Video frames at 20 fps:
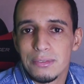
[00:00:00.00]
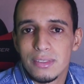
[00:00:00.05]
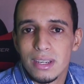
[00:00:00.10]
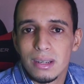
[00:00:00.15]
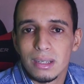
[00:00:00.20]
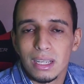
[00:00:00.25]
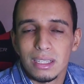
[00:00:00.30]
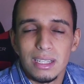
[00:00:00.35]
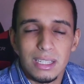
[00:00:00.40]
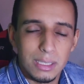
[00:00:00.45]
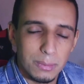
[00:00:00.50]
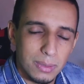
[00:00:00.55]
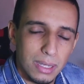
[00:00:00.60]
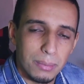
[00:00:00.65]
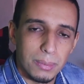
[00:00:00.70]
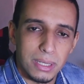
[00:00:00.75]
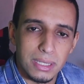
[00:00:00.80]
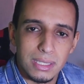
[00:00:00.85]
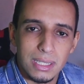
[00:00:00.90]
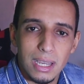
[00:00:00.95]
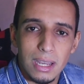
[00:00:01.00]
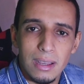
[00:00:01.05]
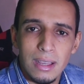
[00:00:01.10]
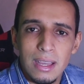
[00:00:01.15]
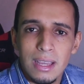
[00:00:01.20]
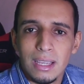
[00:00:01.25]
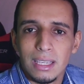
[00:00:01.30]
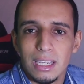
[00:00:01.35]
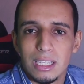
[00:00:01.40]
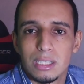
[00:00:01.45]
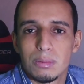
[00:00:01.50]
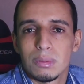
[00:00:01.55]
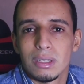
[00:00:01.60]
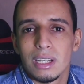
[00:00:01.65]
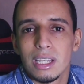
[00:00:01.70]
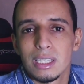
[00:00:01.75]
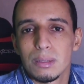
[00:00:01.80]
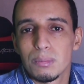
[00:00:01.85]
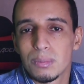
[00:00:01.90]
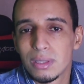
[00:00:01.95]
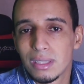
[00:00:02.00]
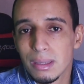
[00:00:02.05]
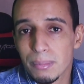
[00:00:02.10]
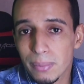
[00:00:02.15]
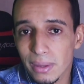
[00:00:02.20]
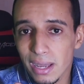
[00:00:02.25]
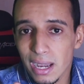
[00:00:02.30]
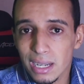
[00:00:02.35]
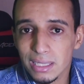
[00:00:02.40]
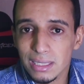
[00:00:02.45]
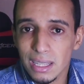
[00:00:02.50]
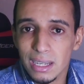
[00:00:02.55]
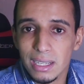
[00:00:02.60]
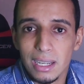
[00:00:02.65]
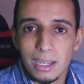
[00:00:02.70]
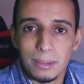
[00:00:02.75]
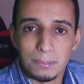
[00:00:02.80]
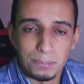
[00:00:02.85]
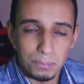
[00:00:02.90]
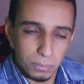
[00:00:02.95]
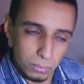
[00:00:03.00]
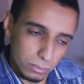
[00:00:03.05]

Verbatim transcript: فيها كنحس بها مرتاح كيعجبني نخدم بالدي بي اي طايح